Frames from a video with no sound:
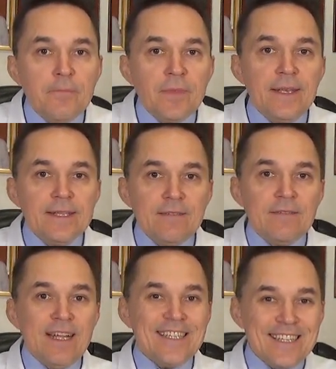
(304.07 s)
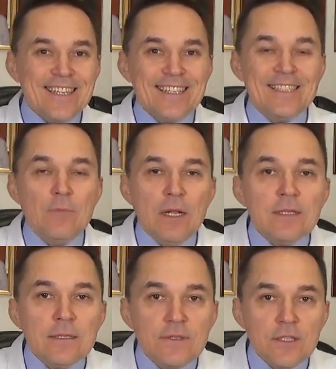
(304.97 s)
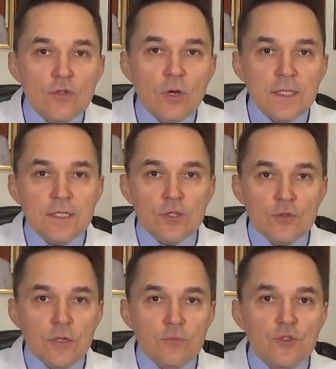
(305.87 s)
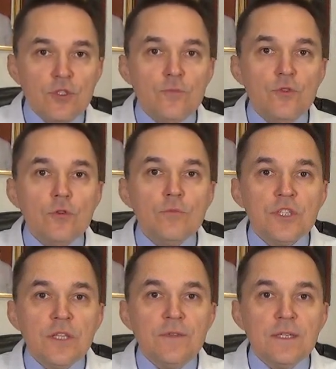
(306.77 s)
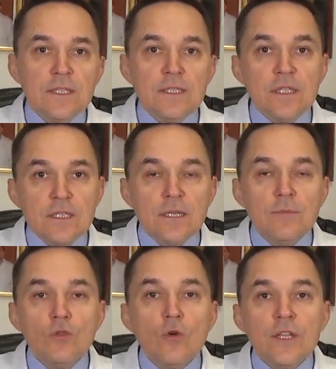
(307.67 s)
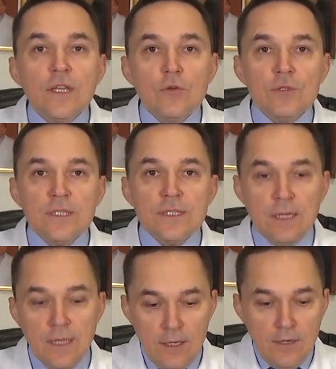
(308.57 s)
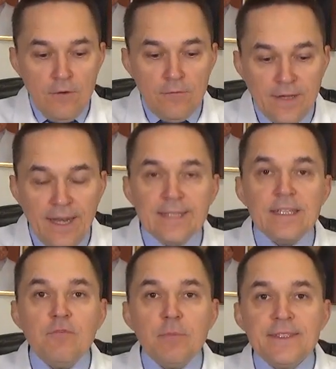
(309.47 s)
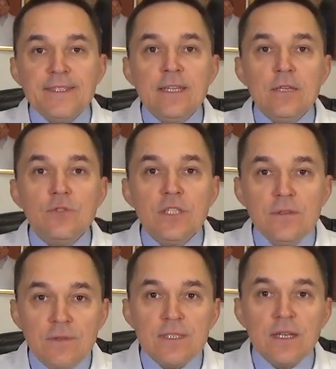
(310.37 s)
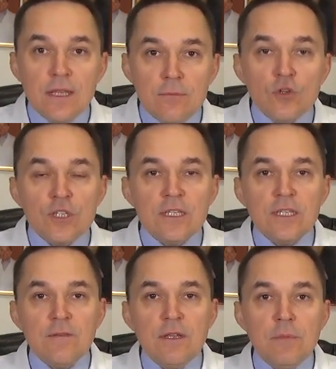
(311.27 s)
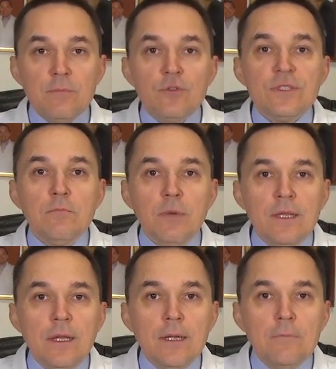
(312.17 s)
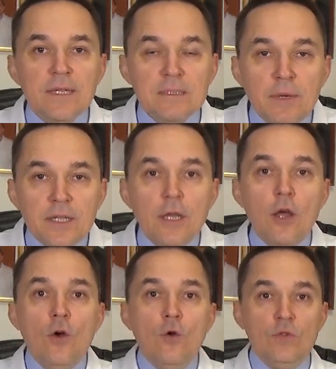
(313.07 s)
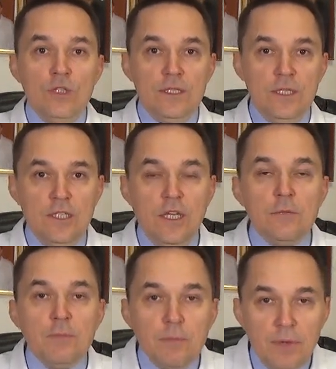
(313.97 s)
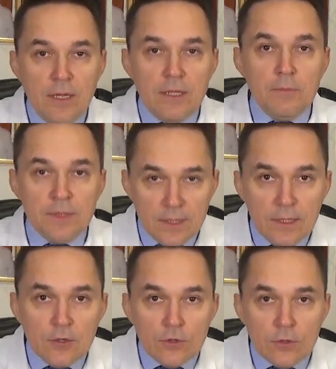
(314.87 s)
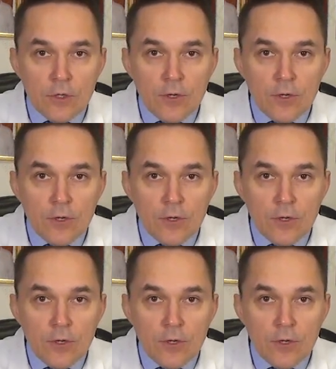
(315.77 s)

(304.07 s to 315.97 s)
Если врач не разобрался в ситуации, что, допустим, днем человек достаточно много находится в кресле, в постели, у телевизора и может это время просто банально проспать, он назначает препараты пациенту.